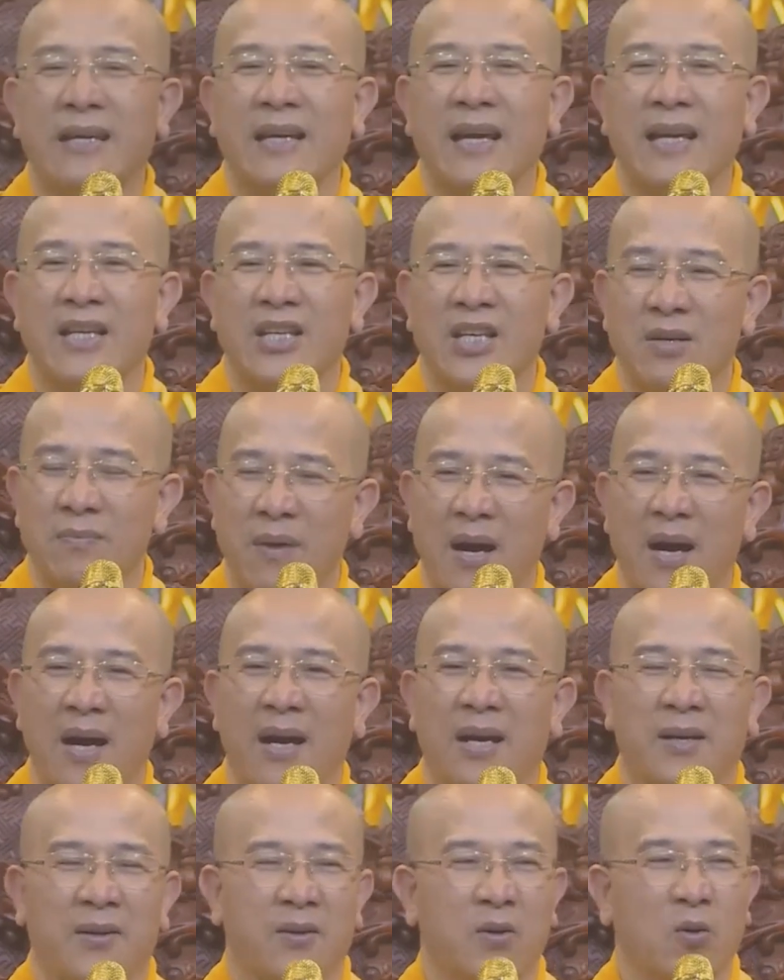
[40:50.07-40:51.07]
này, nhưng
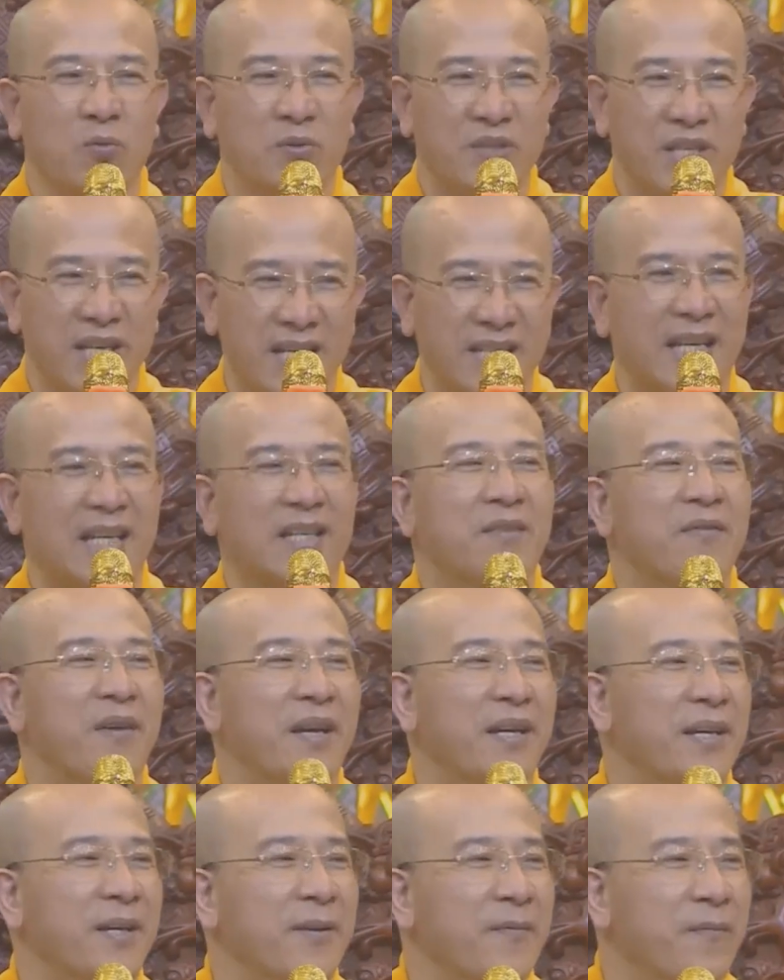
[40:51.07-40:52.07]
mà cũng chia ra như
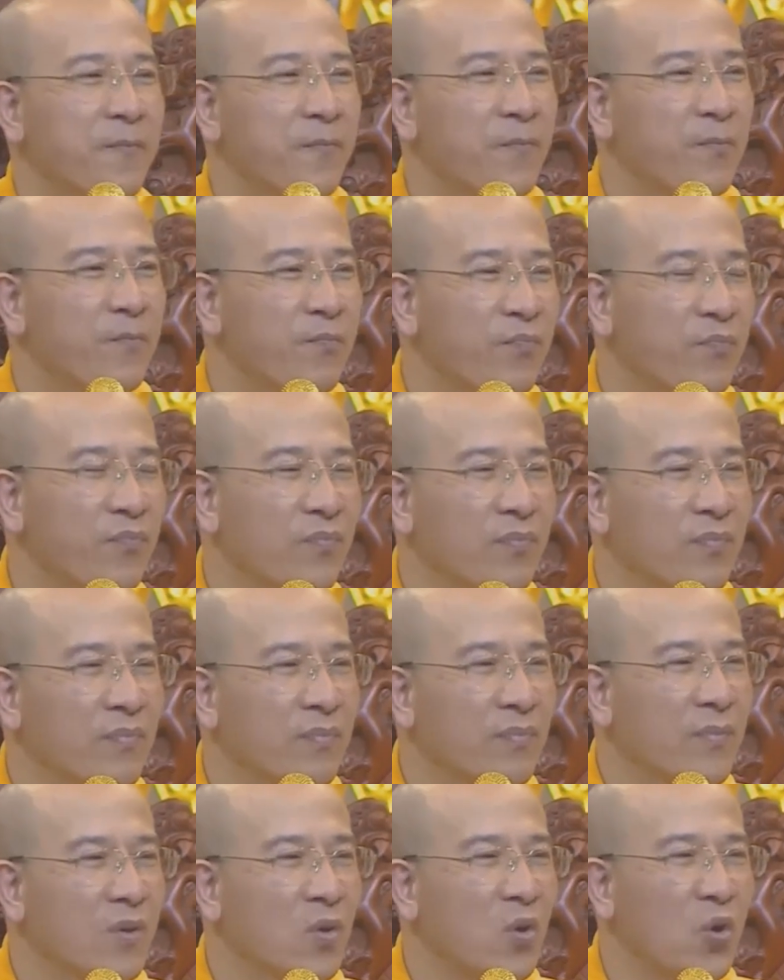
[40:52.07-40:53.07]
vậy đấy.
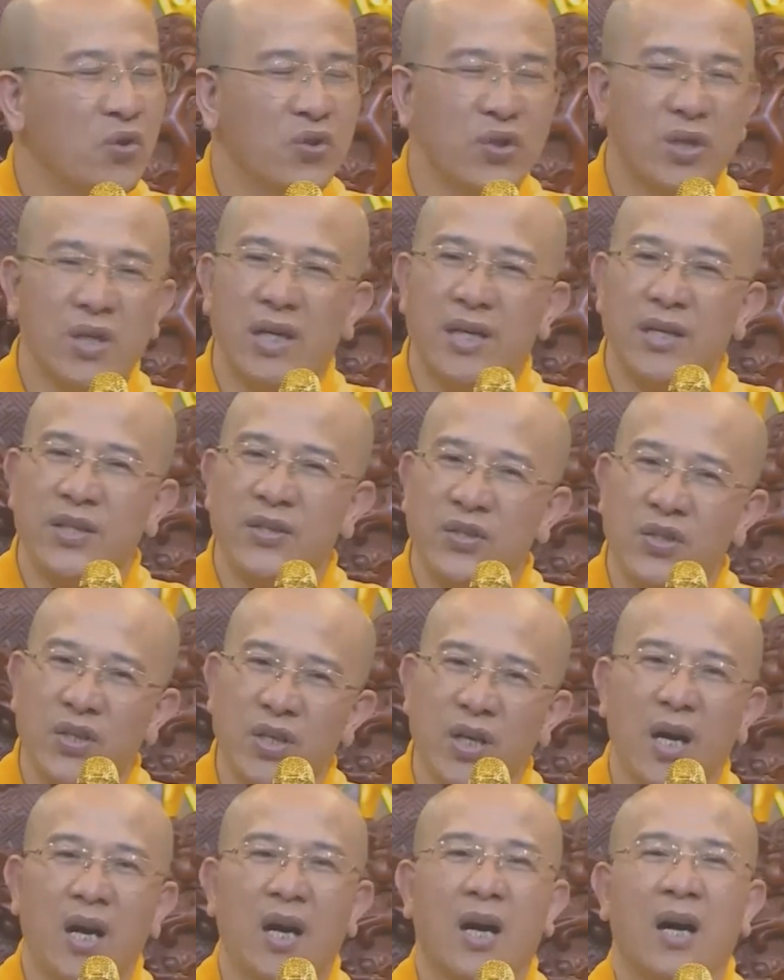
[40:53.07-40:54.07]
Có những người
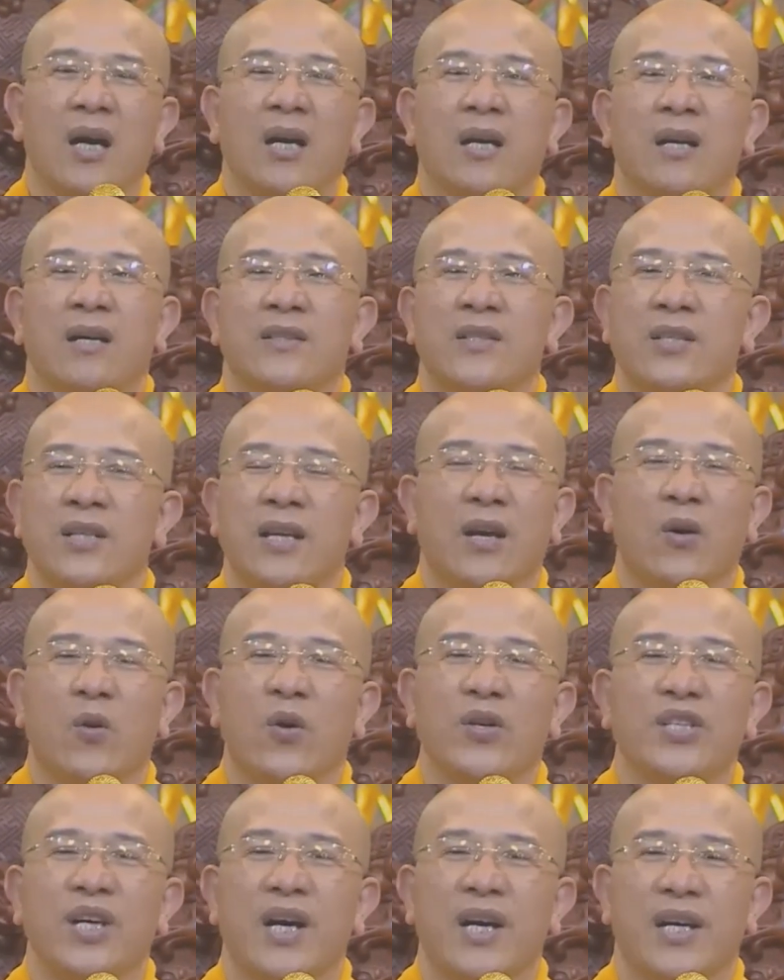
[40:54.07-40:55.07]
như là
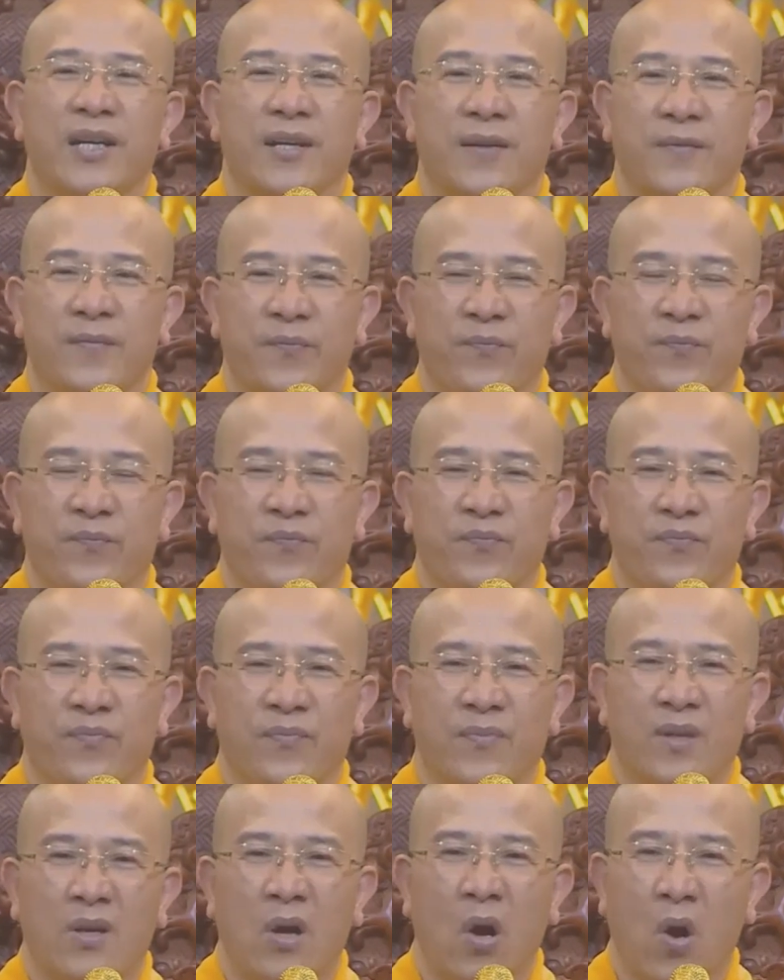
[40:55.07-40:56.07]
cõi trời đấy,
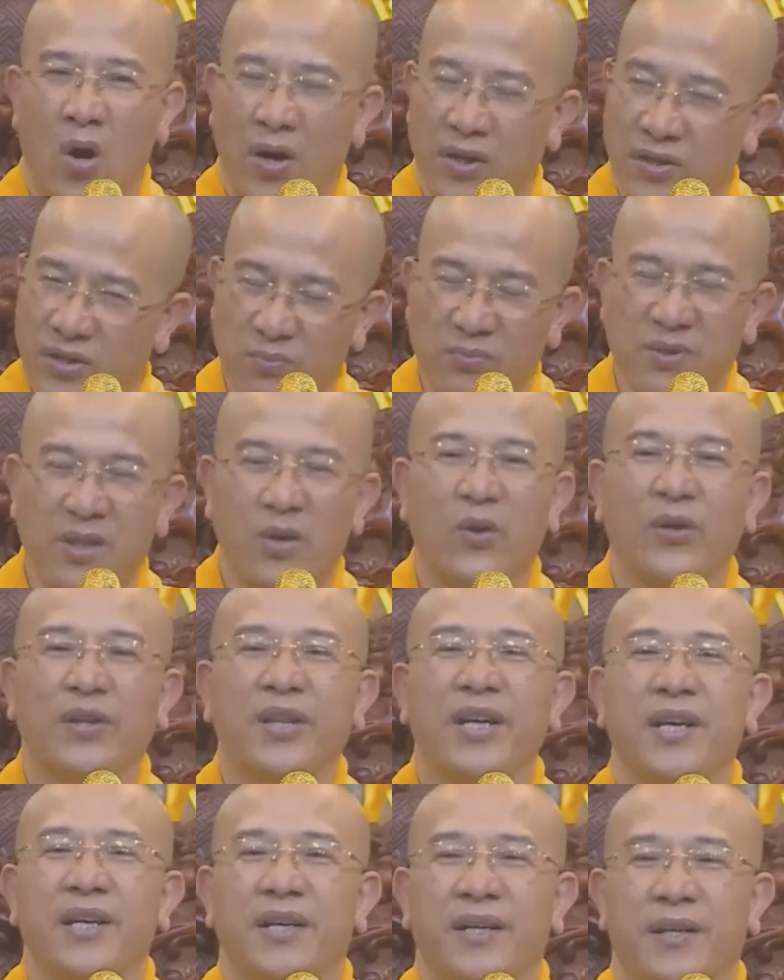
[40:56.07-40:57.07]
họ giống như cõi
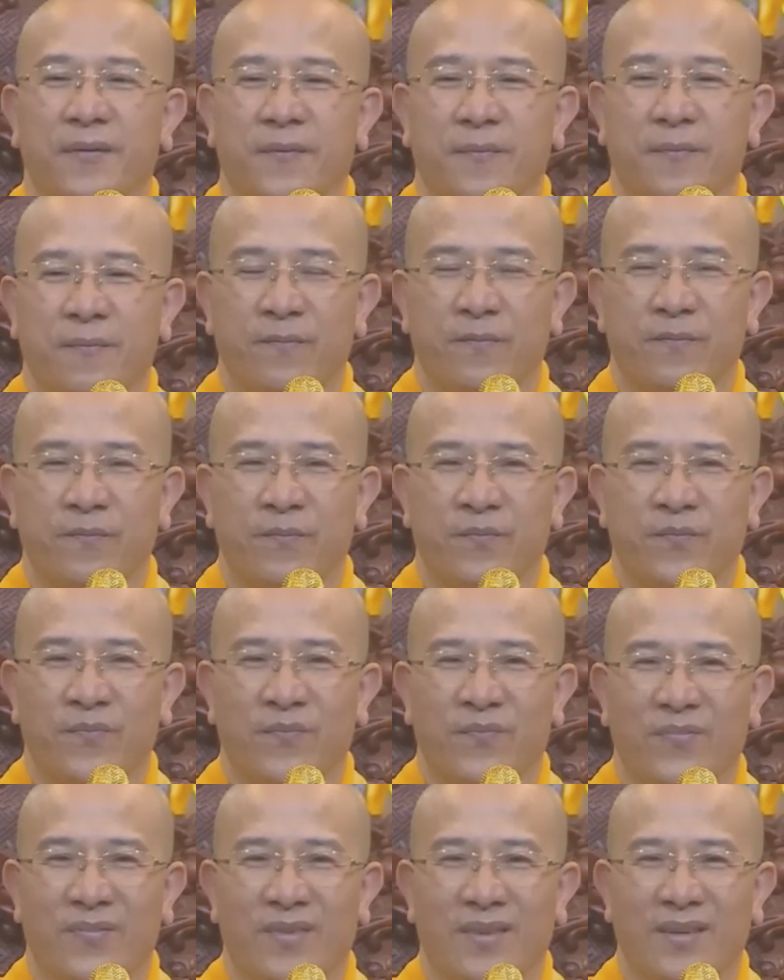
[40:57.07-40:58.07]
thiên đấy.
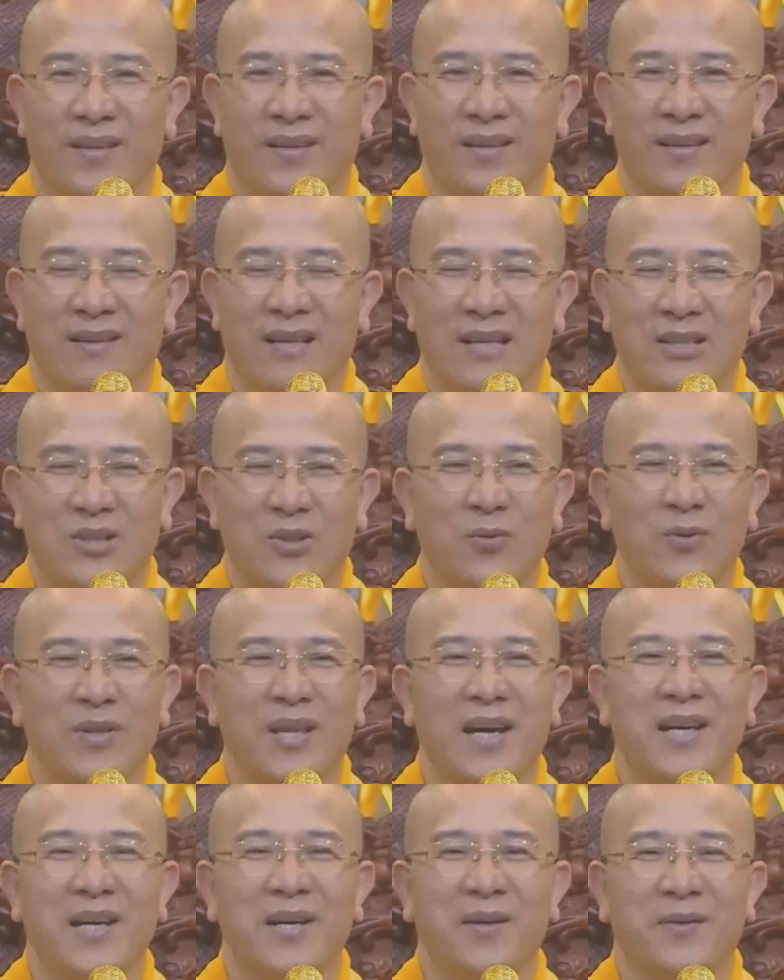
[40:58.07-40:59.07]
Đại chúng có
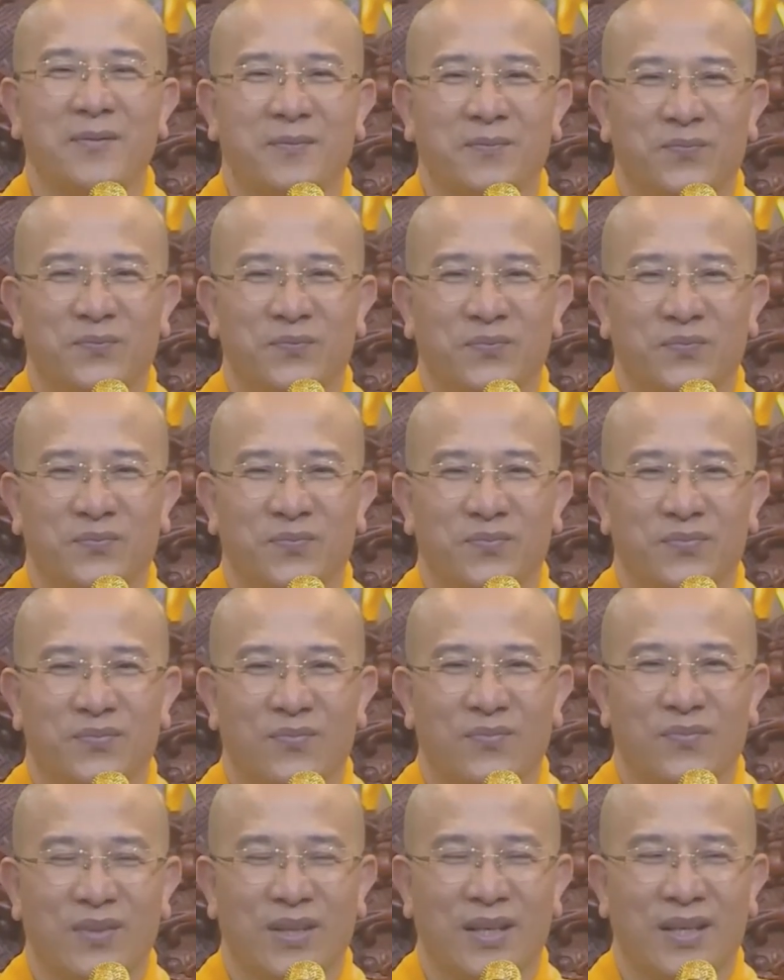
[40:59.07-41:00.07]
thấy không?
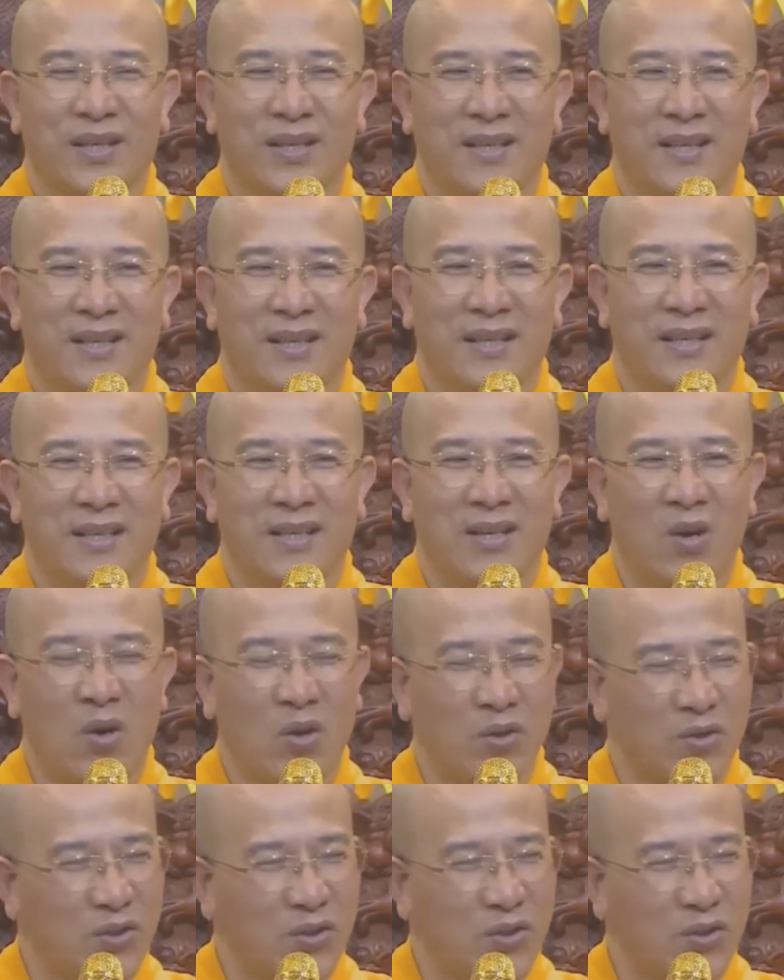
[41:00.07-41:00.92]
Đấy. Họ